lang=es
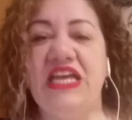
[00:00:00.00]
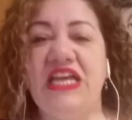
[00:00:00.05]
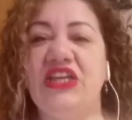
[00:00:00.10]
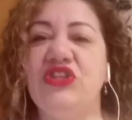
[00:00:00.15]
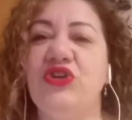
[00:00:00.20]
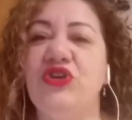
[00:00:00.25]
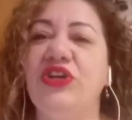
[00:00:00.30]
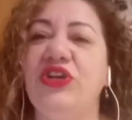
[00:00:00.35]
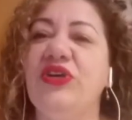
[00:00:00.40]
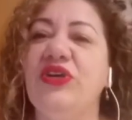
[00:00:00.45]

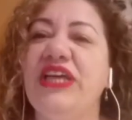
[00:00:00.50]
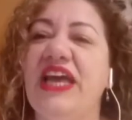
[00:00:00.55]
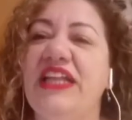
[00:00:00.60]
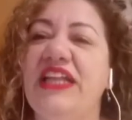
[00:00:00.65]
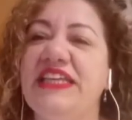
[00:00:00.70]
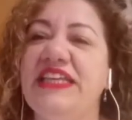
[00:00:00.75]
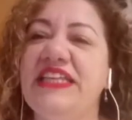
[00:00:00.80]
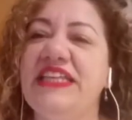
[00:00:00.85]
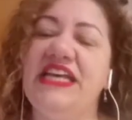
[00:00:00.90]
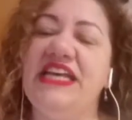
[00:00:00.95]
Yo creo que
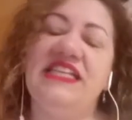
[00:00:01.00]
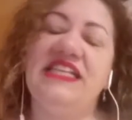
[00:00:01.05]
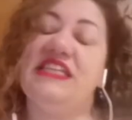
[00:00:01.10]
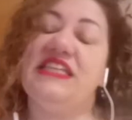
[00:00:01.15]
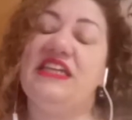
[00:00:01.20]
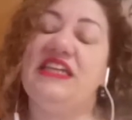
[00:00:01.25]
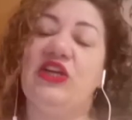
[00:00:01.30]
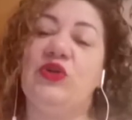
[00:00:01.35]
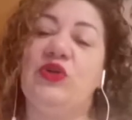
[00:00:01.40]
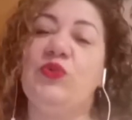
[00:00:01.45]
antes de
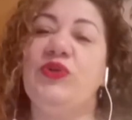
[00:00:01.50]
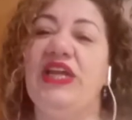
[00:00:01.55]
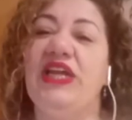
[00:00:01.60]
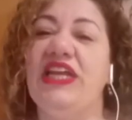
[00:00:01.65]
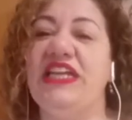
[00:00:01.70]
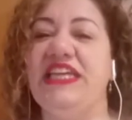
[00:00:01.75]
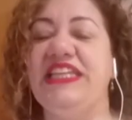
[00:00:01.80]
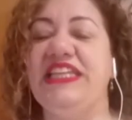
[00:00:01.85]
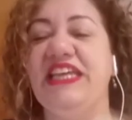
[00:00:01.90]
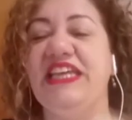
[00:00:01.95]
hacer una
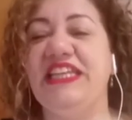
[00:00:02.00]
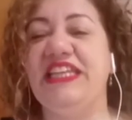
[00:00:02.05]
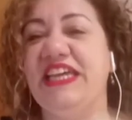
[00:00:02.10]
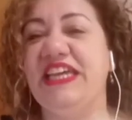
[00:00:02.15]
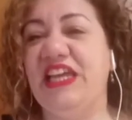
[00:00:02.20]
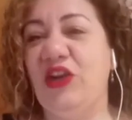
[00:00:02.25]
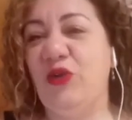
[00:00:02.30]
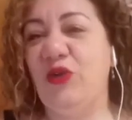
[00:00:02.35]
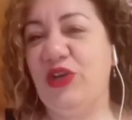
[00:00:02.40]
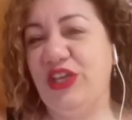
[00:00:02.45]
lista de,
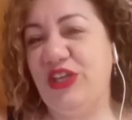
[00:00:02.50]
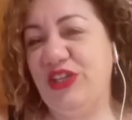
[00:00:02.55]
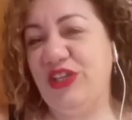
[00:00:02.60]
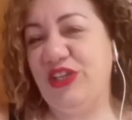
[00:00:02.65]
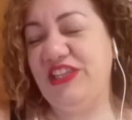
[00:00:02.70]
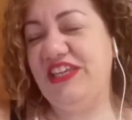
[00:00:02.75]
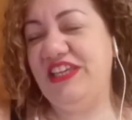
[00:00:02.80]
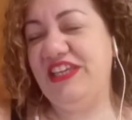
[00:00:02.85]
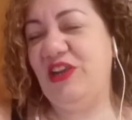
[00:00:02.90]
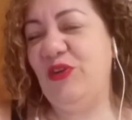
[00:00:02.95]
lo que,
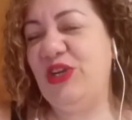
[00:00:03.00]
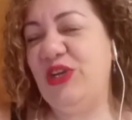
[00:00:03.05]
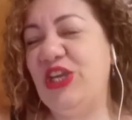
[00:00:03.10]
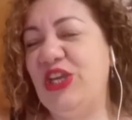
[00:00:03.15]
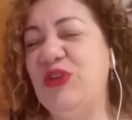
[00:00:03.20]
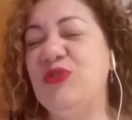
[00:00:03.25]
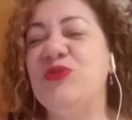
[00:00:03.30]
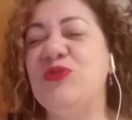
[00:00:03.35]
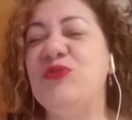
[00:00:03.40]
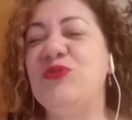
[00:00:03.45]
de lo que
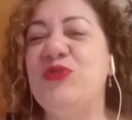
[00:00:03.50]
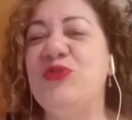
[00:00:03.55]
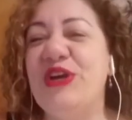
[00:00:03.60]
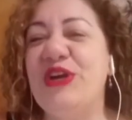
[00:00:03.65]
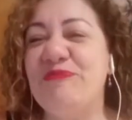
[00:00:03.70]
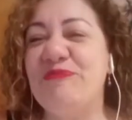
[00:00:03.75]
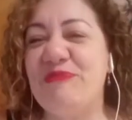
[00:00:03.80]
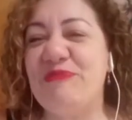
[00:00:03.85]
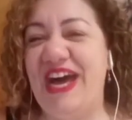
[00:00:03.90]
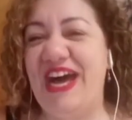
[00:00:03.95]
nos fue
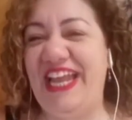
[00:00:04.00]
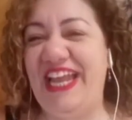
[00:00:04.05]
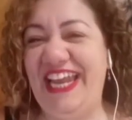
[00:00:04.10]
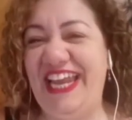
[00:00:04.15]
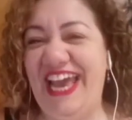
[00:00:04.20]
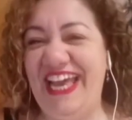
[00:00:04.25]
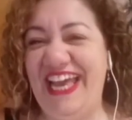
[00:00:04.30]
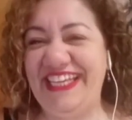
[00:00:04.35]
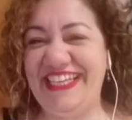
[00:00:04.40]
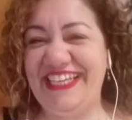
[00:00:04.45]
mal,
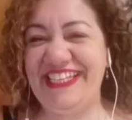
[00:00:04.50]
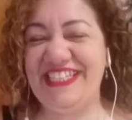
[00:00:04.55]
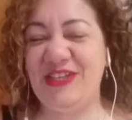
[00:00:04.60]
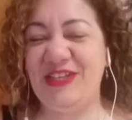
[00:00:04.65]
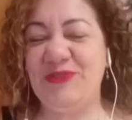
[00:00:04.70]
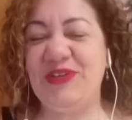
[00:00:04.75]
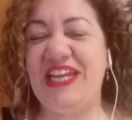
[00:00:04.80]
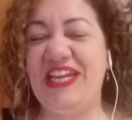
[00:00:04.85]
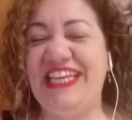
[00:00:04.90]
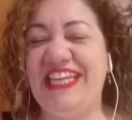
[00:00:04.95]
hay que hacer
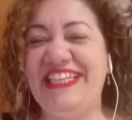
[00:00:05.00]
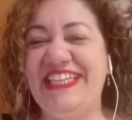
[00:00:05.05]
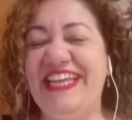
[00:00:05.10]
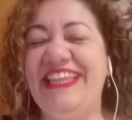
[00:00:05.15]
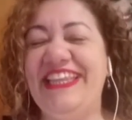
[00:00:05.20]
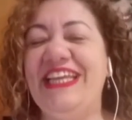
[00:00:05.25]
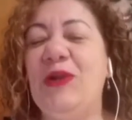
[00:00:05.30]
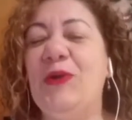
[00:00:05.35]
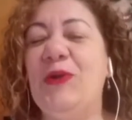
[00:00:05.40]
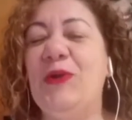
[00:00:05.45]
una lista
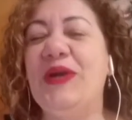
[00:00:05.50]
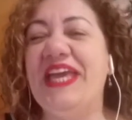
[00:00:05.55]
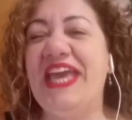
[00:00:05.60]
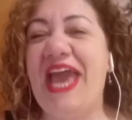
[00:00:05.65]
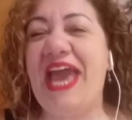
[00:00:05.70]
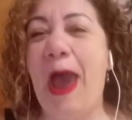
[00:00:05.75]
de lo que